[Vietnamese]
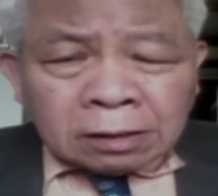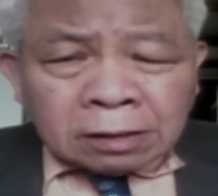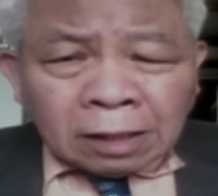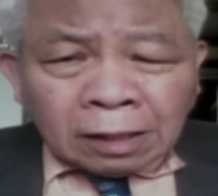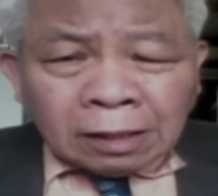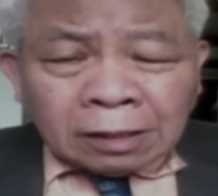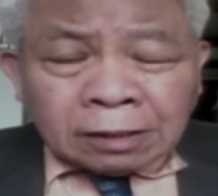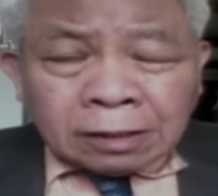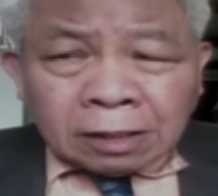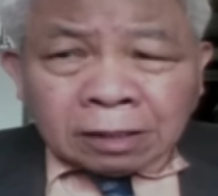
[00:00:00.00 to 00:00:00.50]

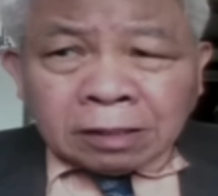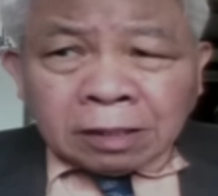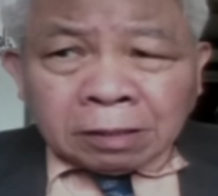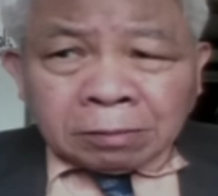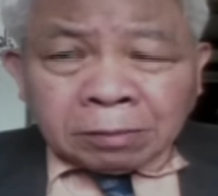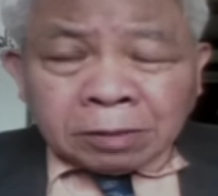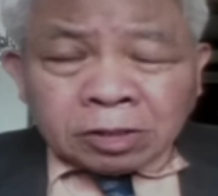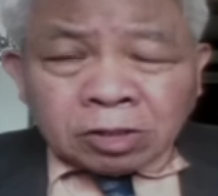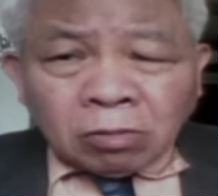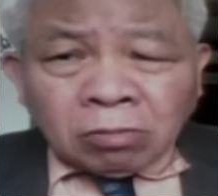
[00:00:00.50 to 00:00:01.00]
nhất là những
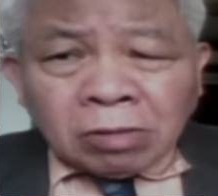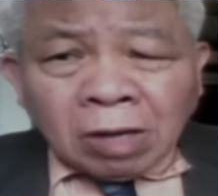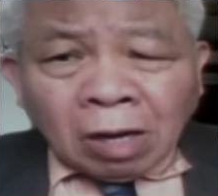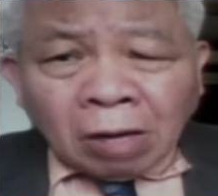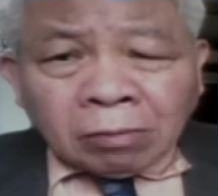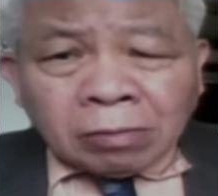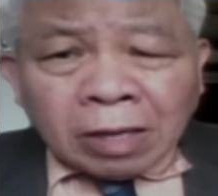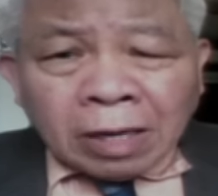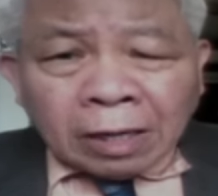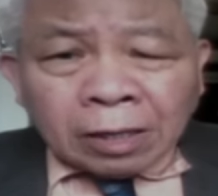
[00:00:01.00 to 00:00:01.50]
người mà chống
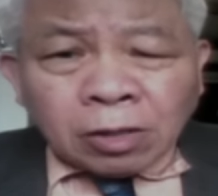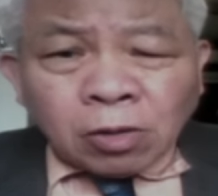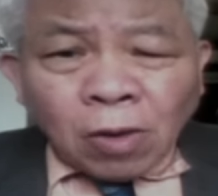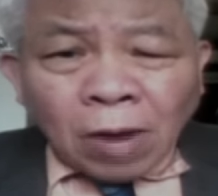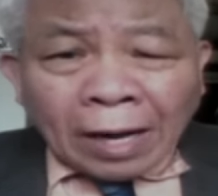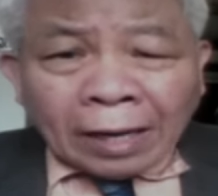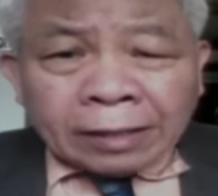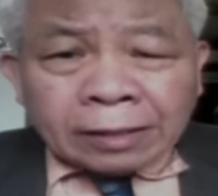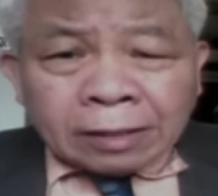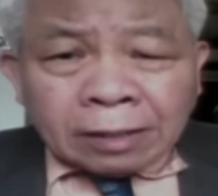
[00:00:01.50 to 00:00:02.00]
tổng hải
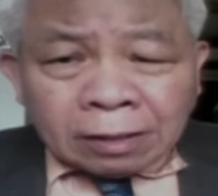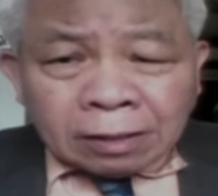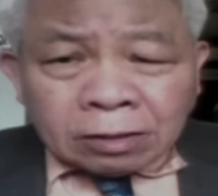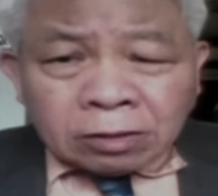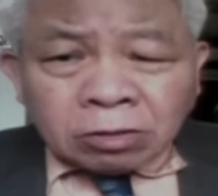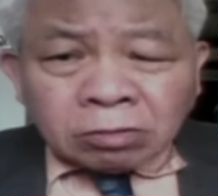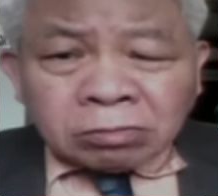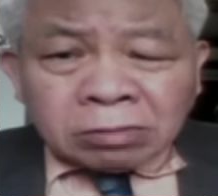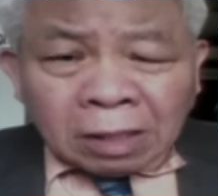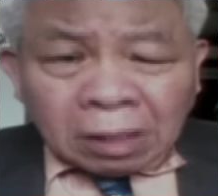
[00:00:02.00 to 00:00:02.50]
ngoại đó
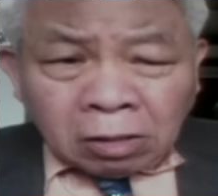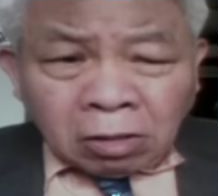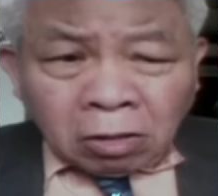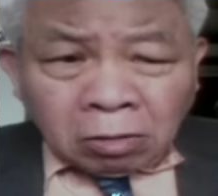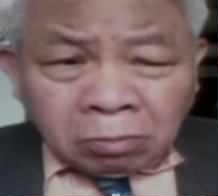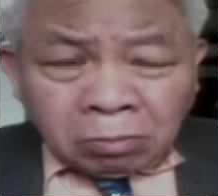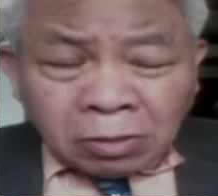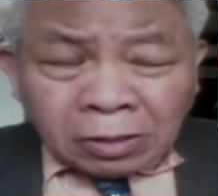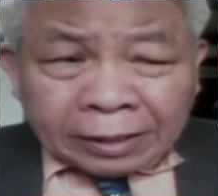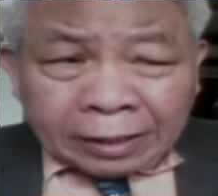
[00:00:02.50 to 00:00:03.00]
là chúng ta
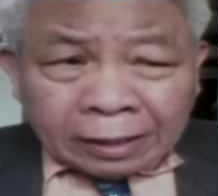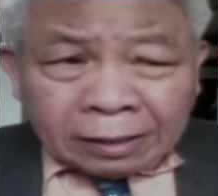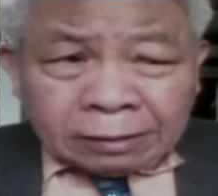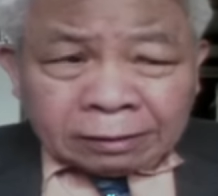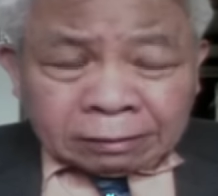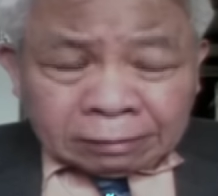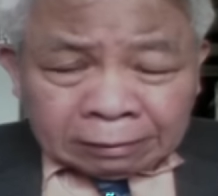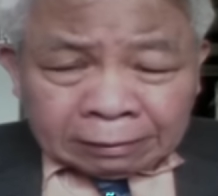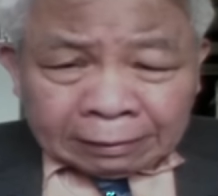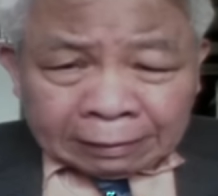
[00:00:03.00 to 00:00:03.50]
có một
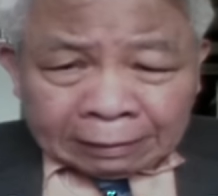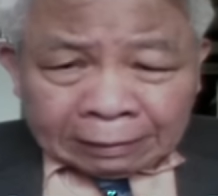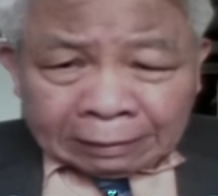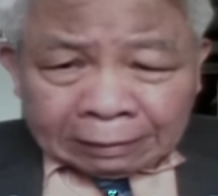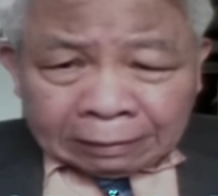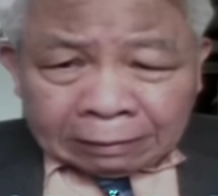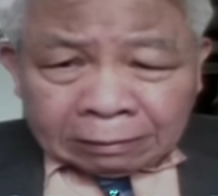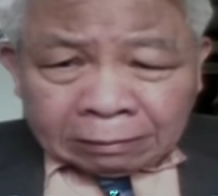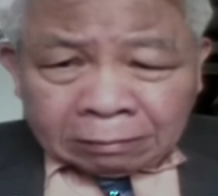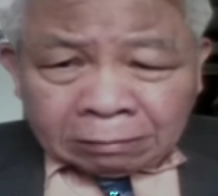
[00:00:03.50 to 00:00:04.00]
cái
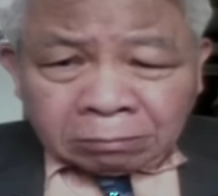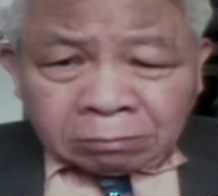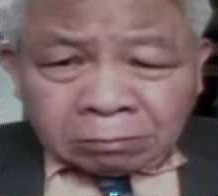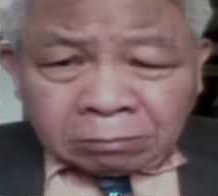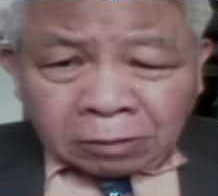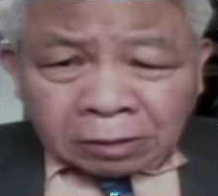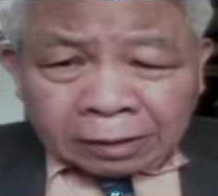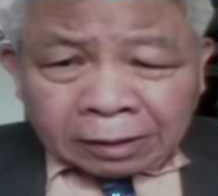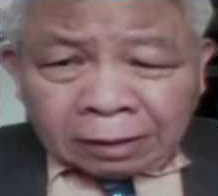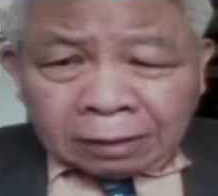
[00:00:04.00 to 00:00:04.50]
ờ,
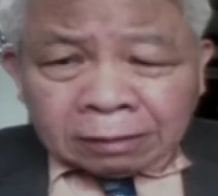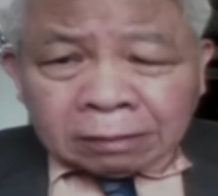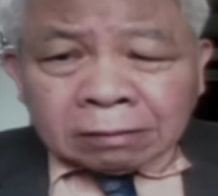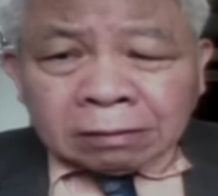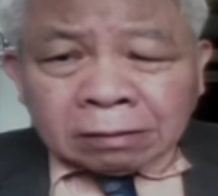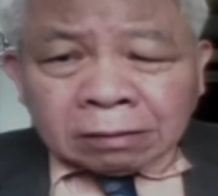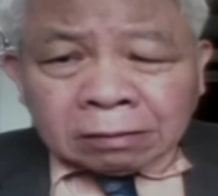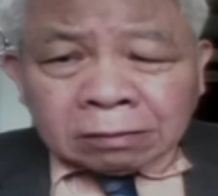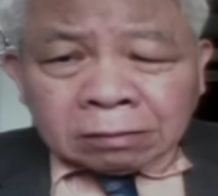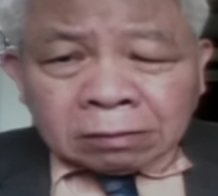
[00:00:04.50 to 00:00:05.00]
một cái
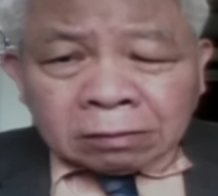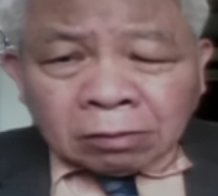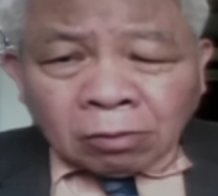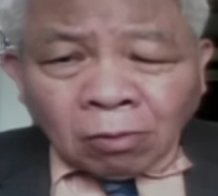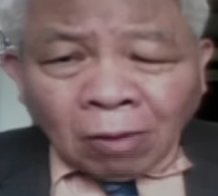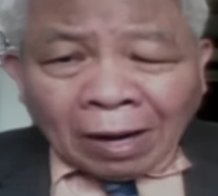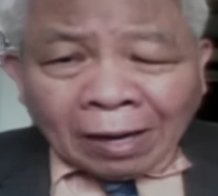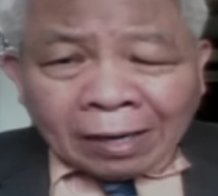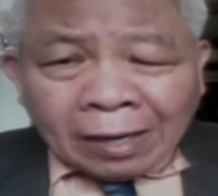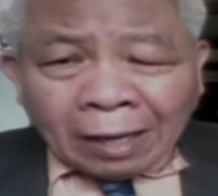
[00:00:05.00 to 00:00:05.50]
ờ,
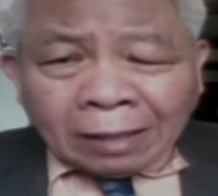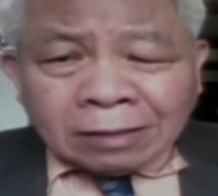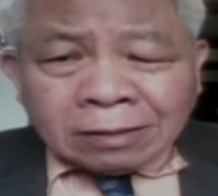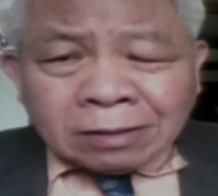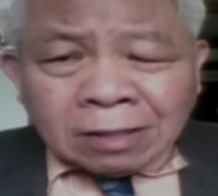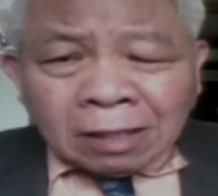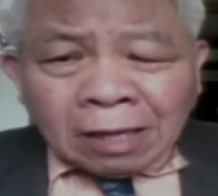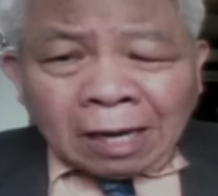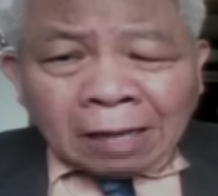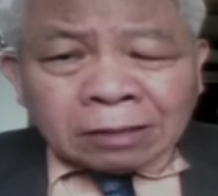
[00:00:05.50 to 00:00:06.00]
khoảng cách
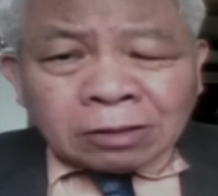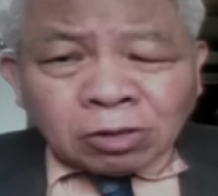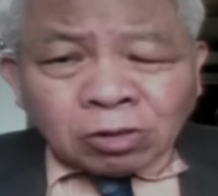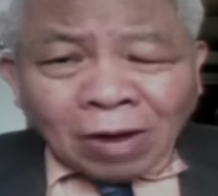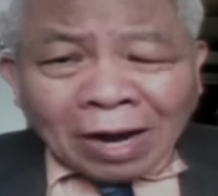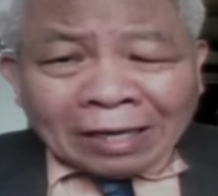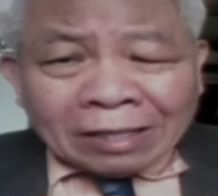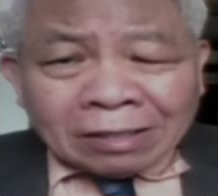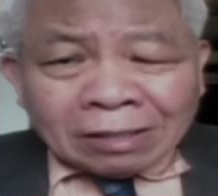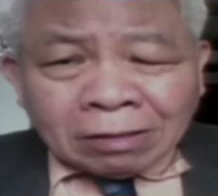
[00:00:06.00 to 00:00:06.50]
rất là an
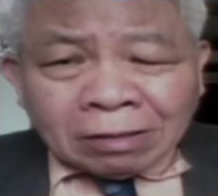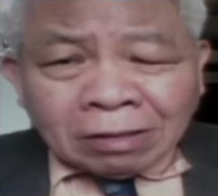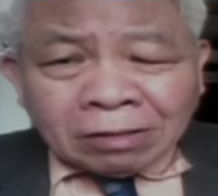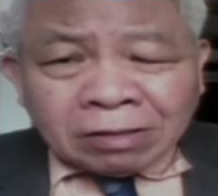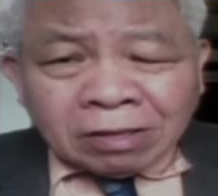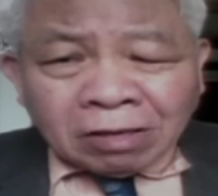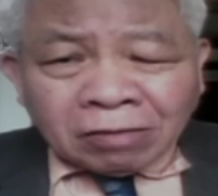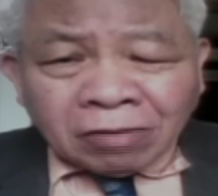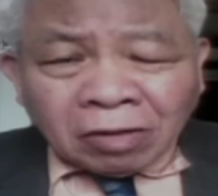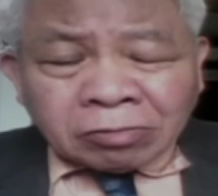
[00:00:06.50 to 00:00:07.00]
toàn đó là
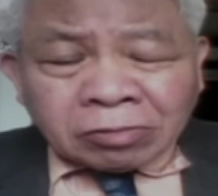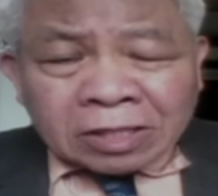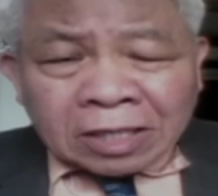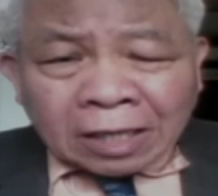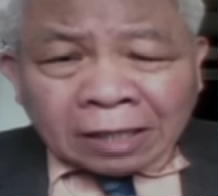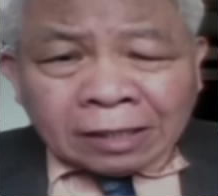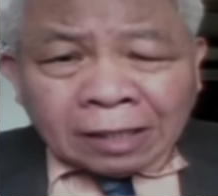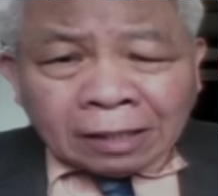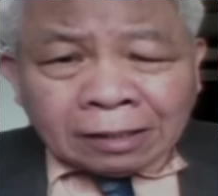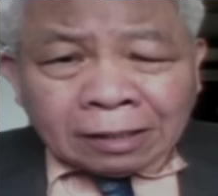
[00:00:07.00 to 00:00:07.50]
nửa vòng
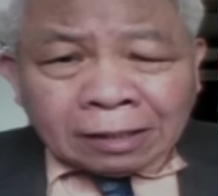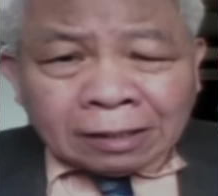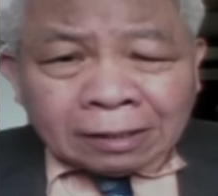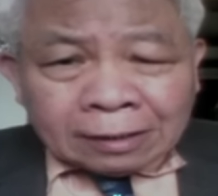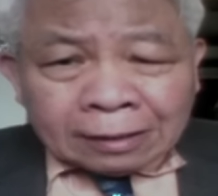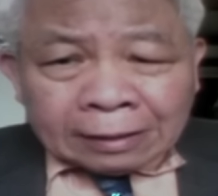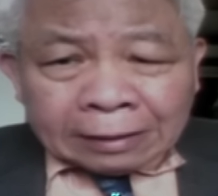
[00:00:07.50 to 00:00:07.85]
trái đất